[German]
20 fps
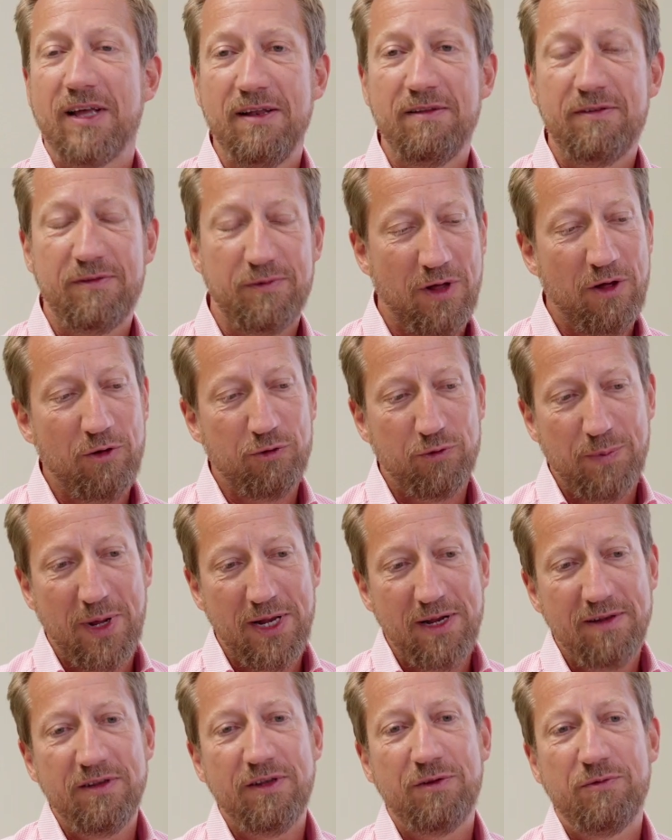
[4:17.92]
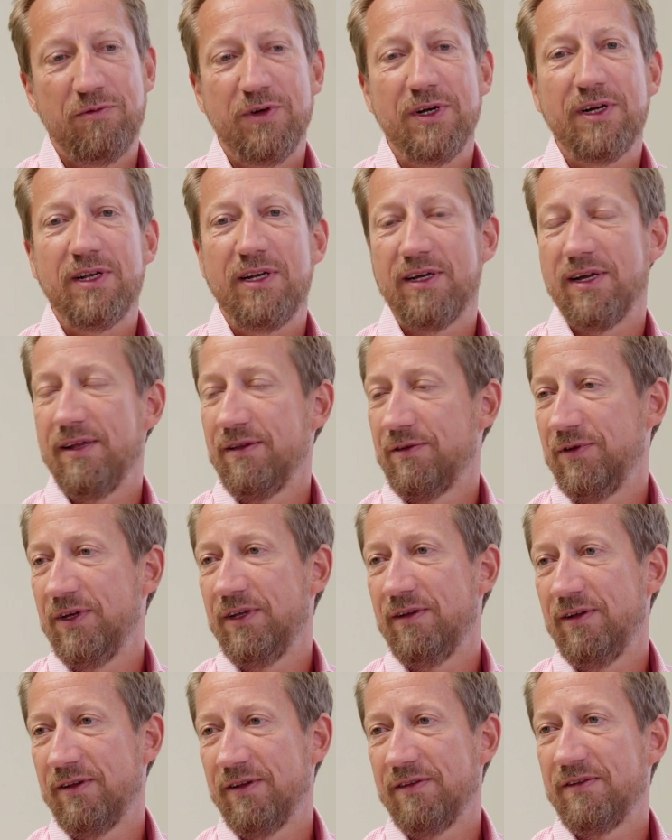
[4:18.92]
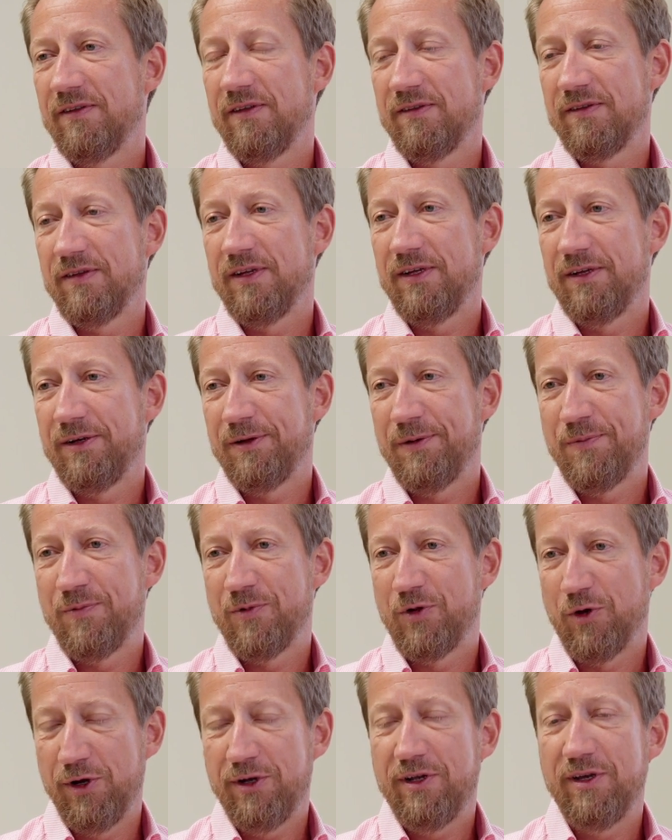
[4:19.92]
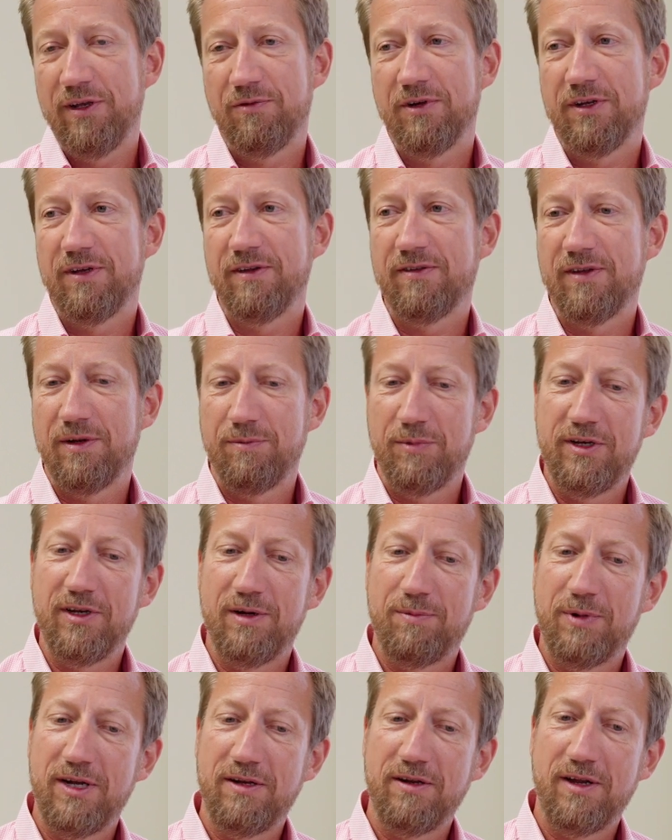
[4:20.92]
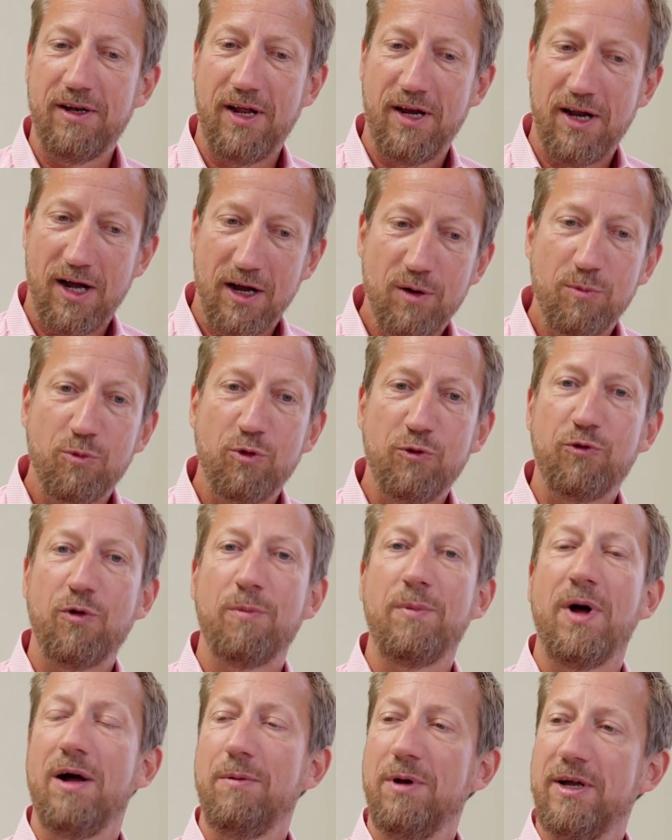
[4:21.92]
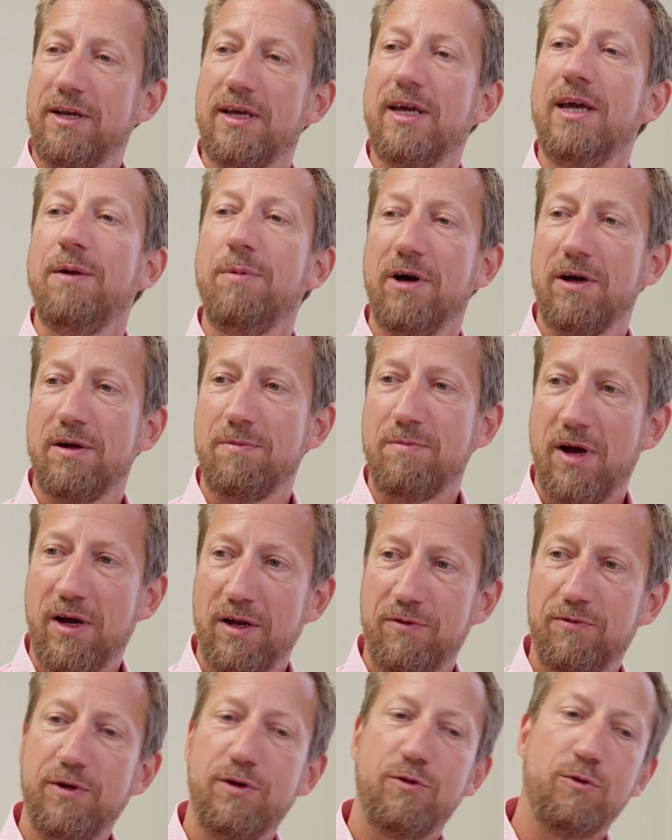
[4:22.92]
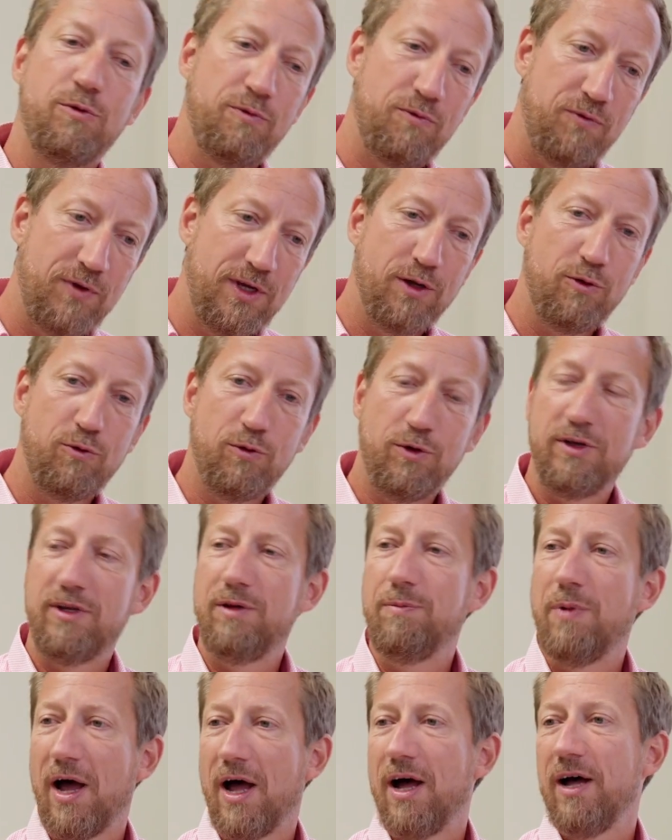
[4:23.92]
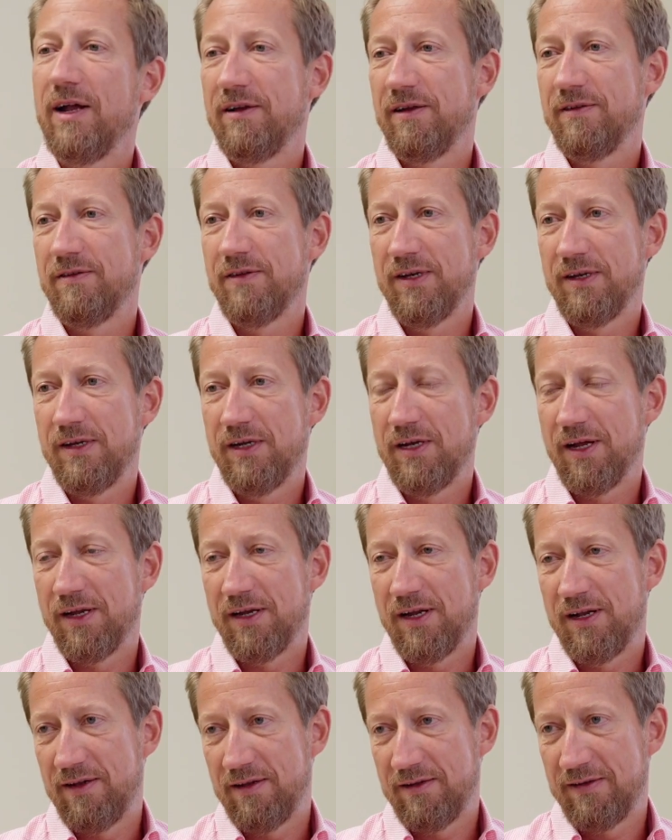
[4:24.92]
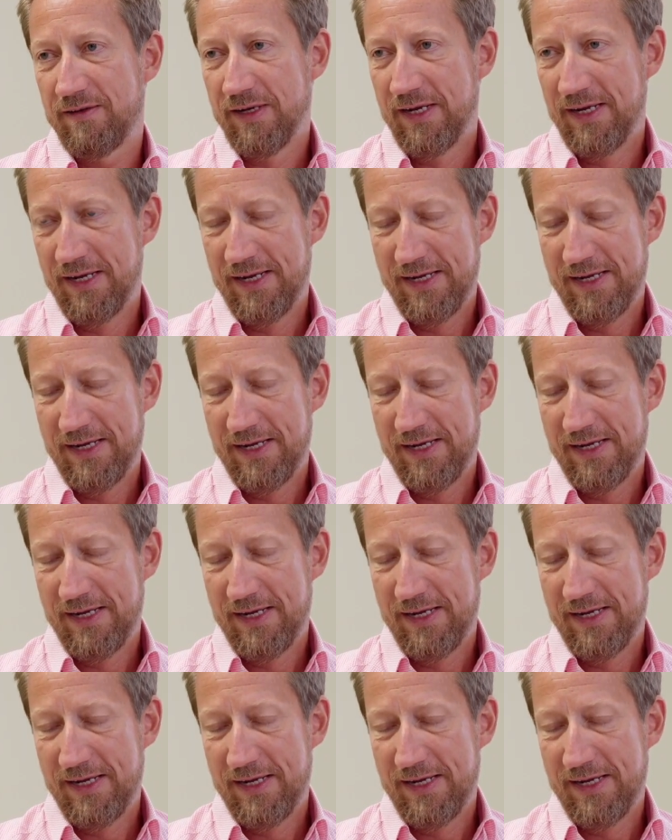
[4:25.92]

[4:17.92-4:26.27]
ganz aus meiner Sicht wirklich ganz wichtig, dass das ähm, deutlich wird, dass den Mitarbeitern ein Angebot vom Arbeitgeber gemacht wird und wir nur die Berater sind, die dann als